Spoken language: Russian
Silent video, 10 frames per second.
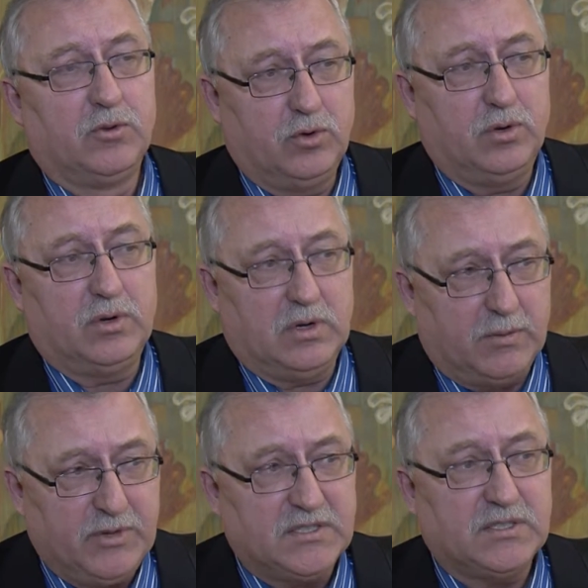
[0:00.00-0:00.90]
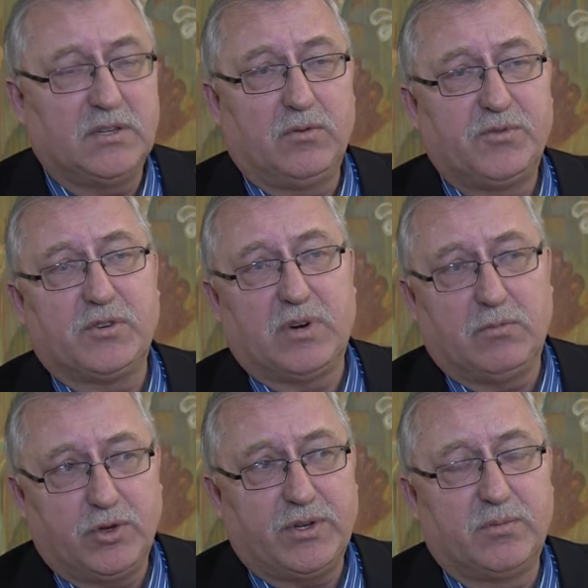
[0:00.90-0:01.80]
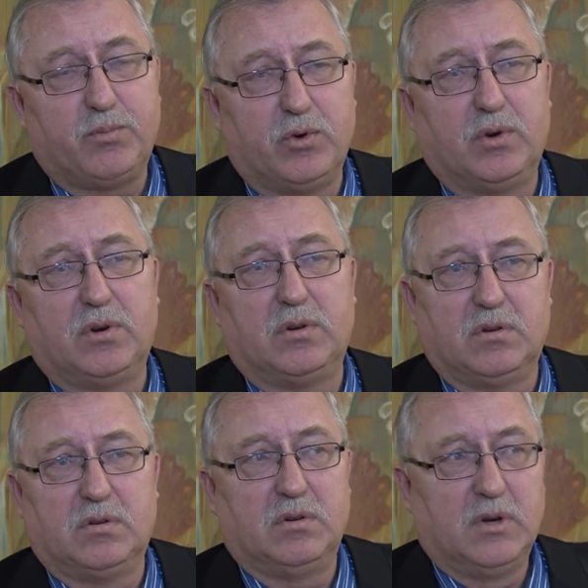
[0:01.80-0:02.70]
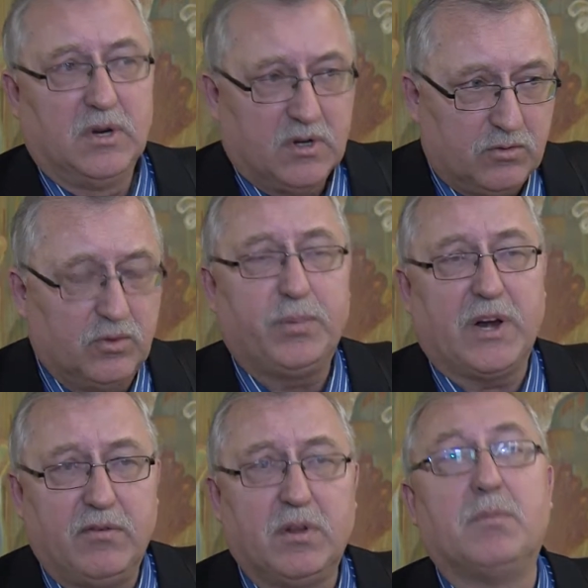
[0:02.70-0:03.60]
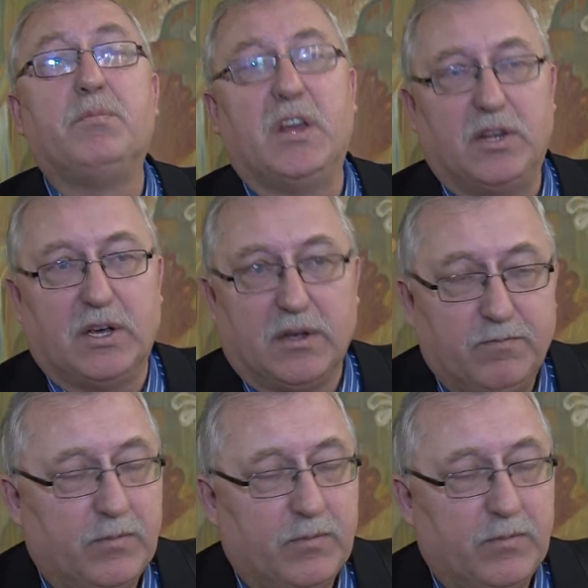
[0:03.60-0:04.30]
то обязаны, в общем, работать по ну, правилам медиа.